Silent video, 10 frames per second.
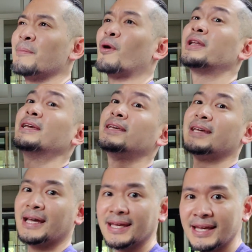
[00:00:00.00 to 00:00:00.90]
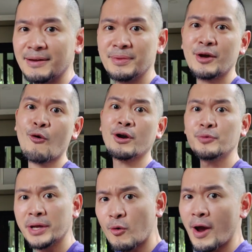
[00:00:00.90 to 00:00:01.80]
พอดีอย่างนี้มีคน
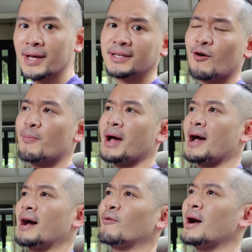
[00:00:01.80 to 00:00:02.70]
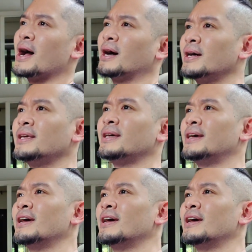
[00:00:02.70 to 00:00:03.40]
รีเควสเข้ามาว่าเฮ้ย